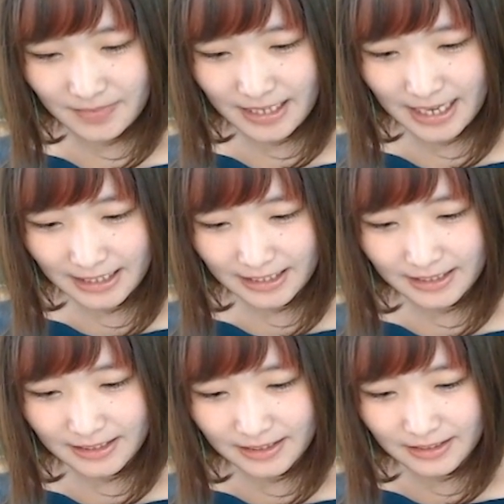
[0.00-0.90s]
はい
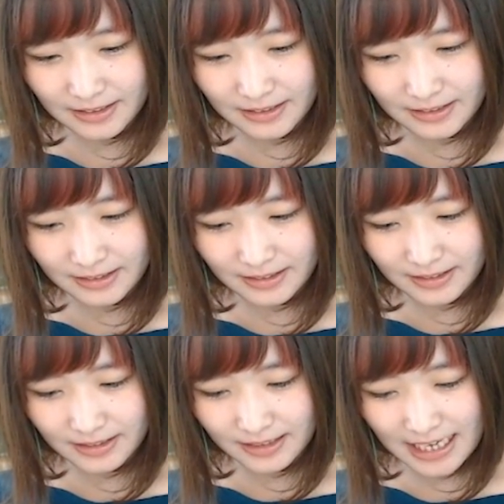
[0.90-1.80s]

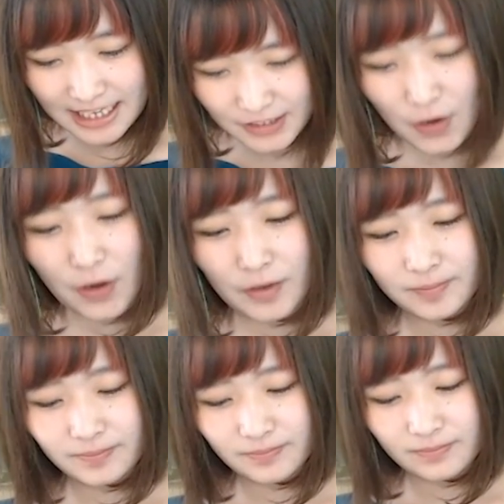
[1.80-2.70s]
ラスト
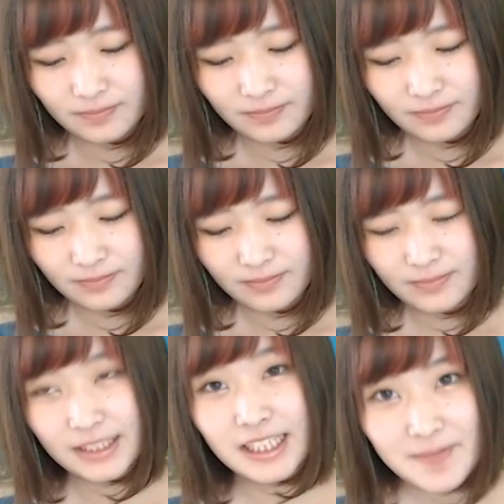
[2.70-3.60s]

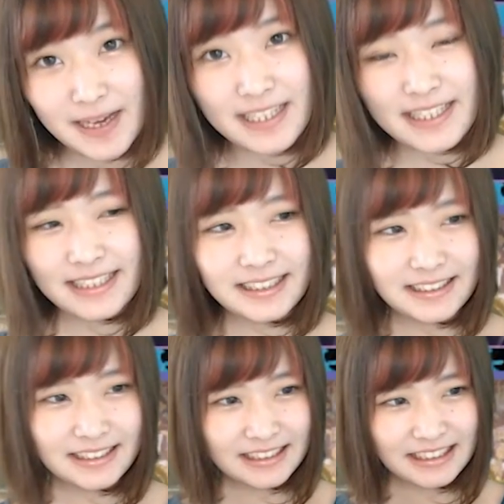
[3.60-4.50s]
いきます
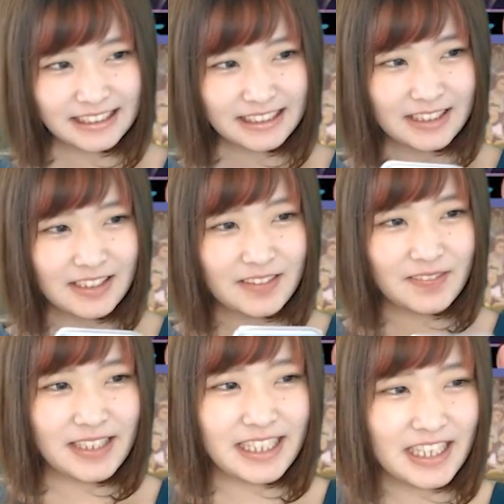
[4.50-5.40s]
み
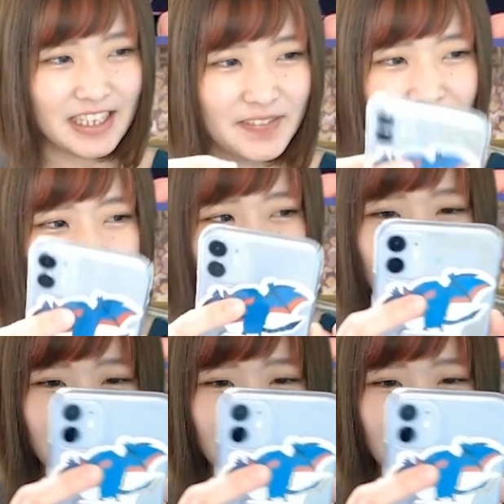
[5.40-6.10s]
んなバカブラ